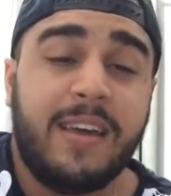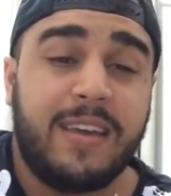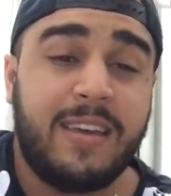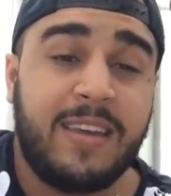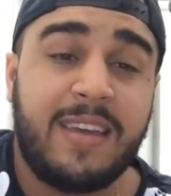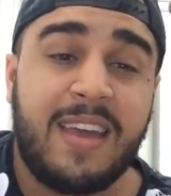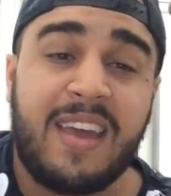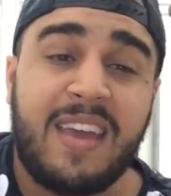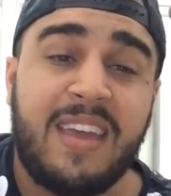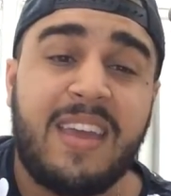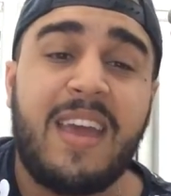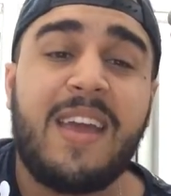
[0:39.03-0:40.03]
E,
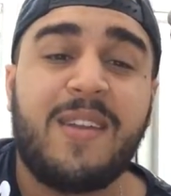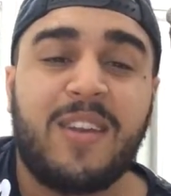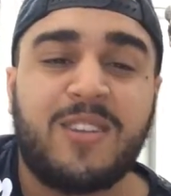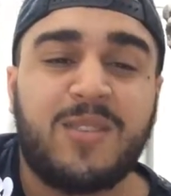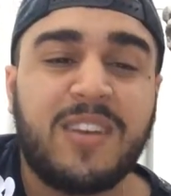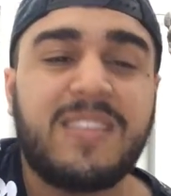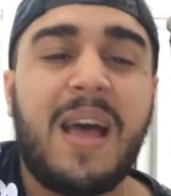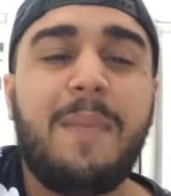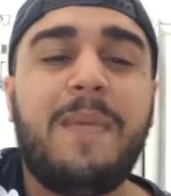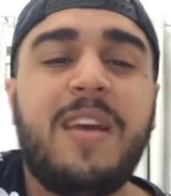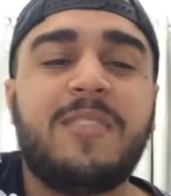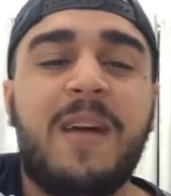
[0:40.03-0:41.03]
e, e nós dois na
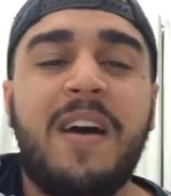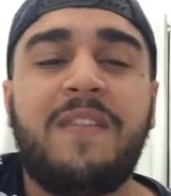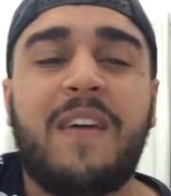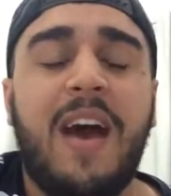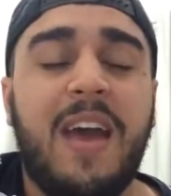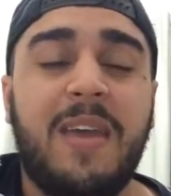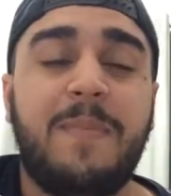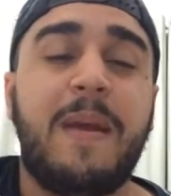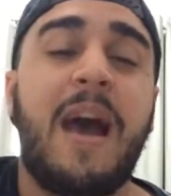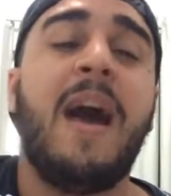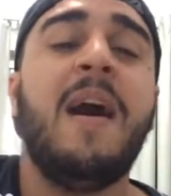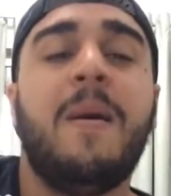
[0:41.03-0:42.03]
mesma
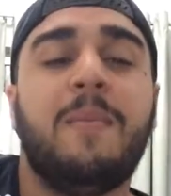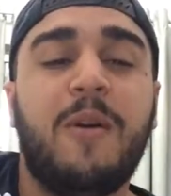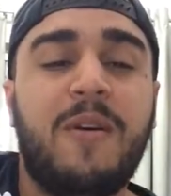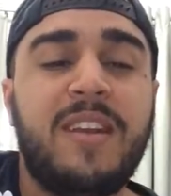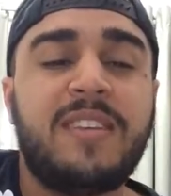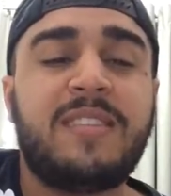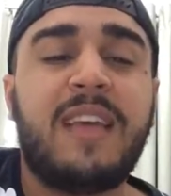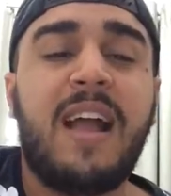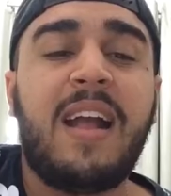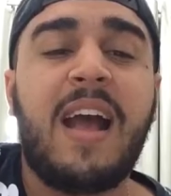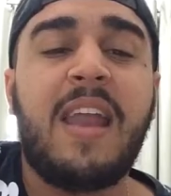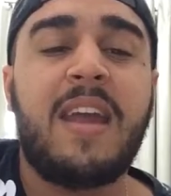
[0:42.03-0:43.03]
vibe, amor e
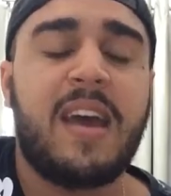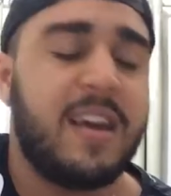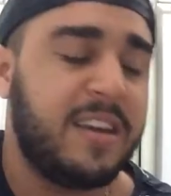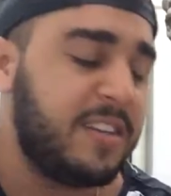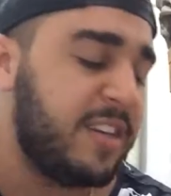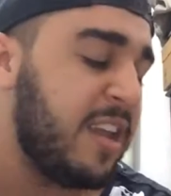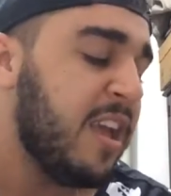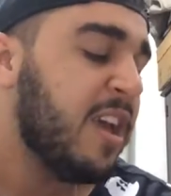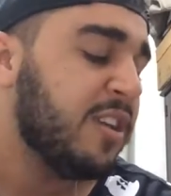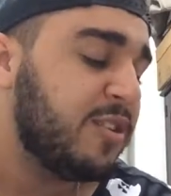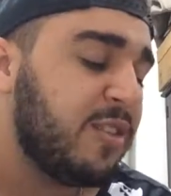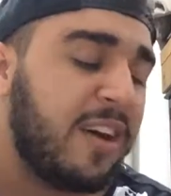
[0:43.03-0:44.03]
sacanagem,
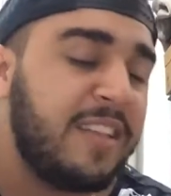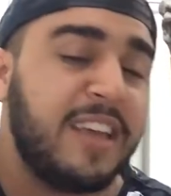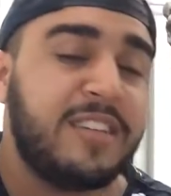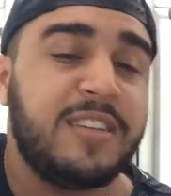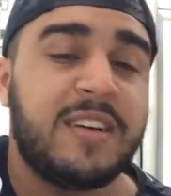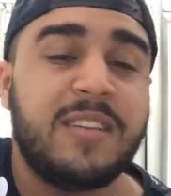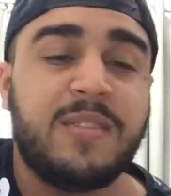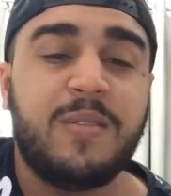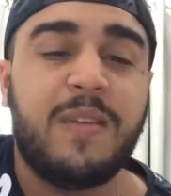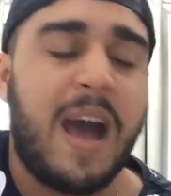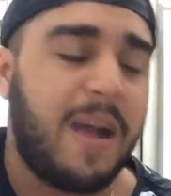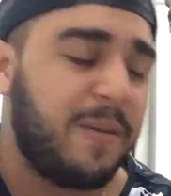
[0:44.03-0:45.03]
só
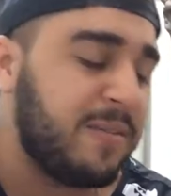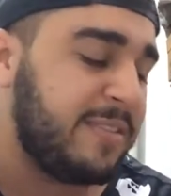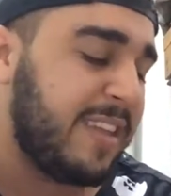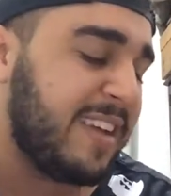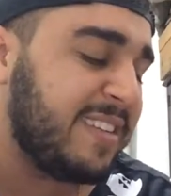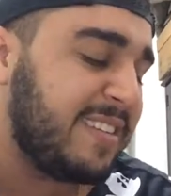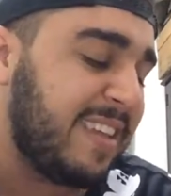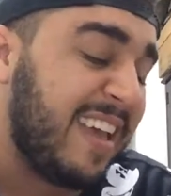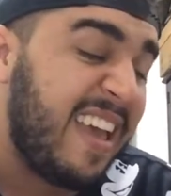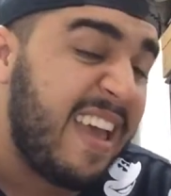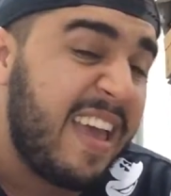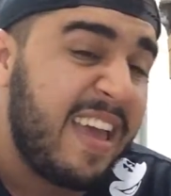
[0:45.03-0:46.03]
deixando
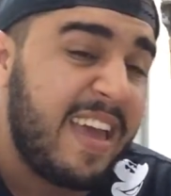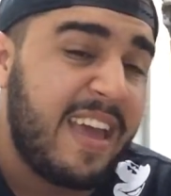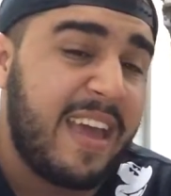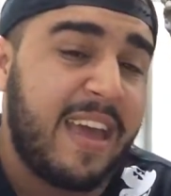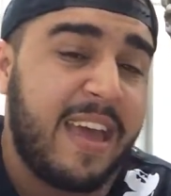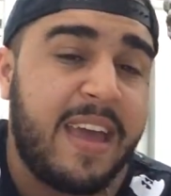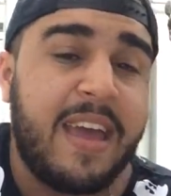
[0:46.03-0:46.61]
acontecer.